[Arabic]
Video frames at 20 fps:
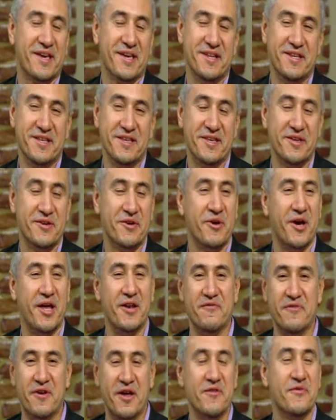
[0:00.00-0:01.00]
يخليكي
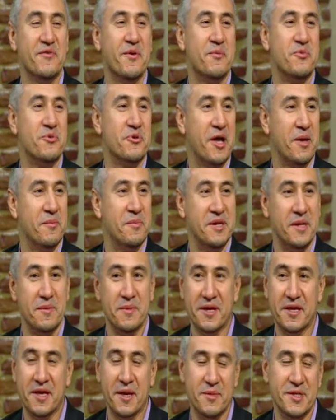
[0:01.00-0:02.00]
والف الف مبروك على
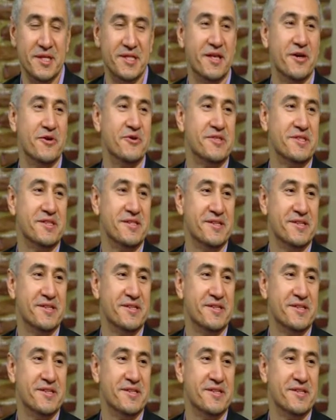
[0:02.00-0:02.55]
البرنامج الجميل دوت